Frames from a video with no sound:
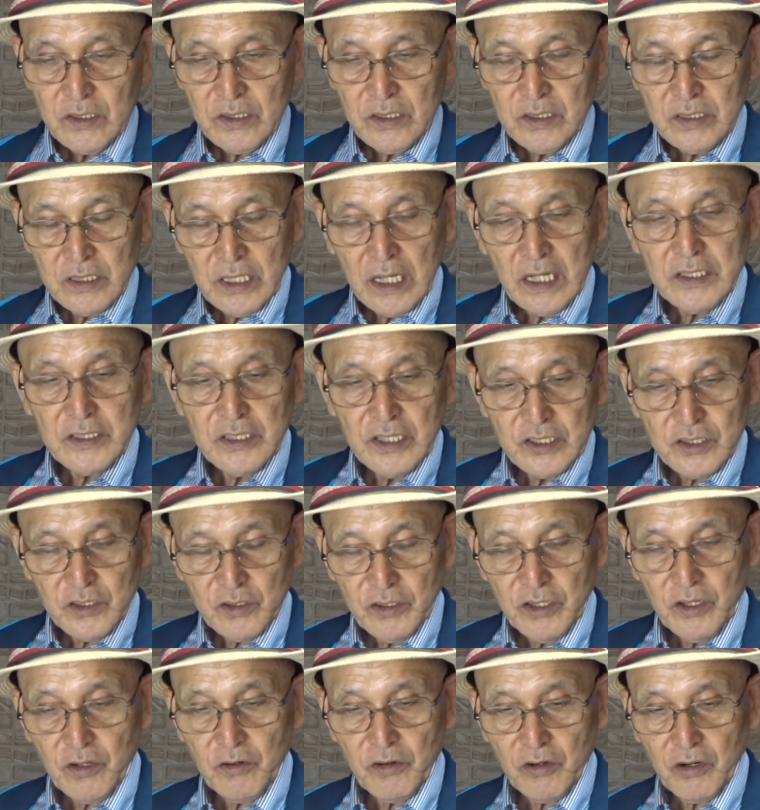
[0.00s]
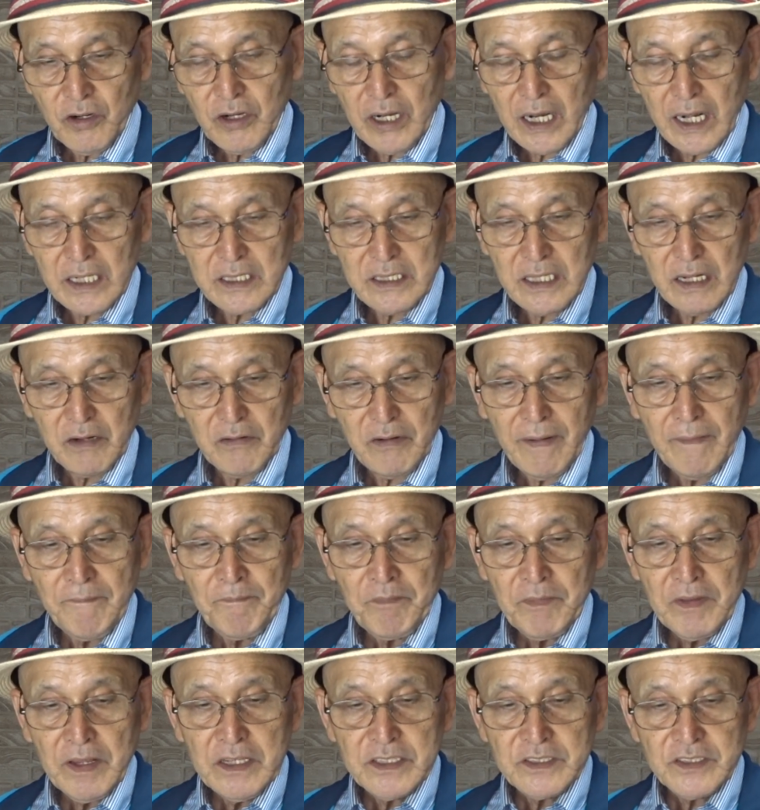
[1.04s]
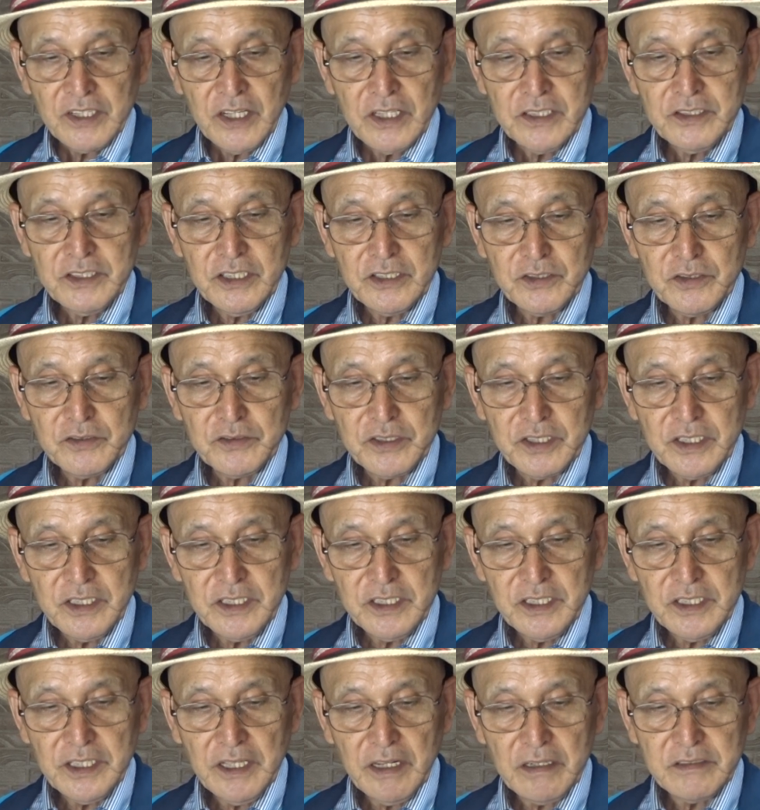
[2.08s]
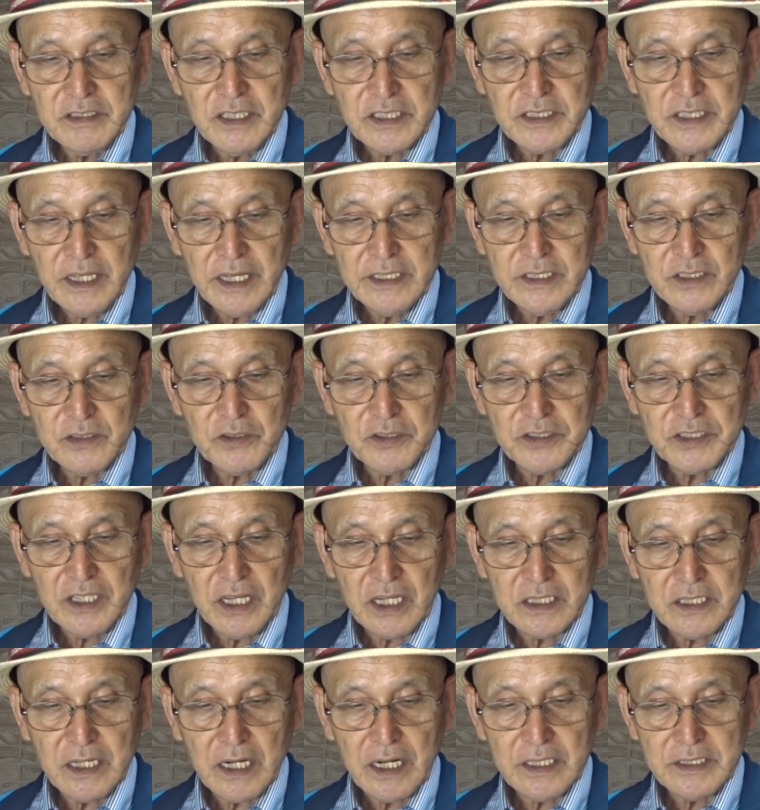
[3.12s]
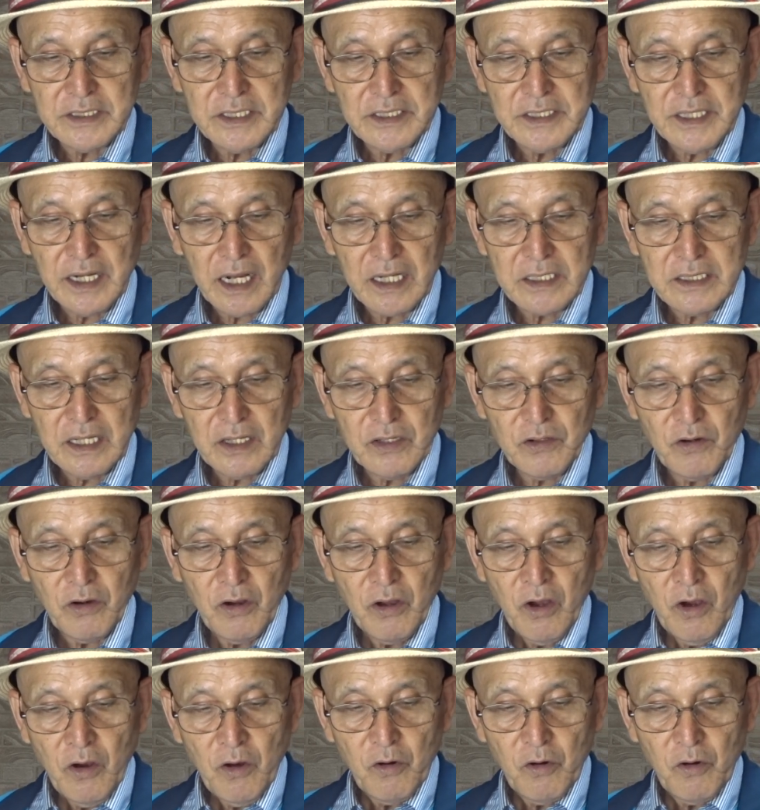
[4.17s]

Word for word: 何でしょうねこの書かれたのは先日 TDL で社員として働いていた方の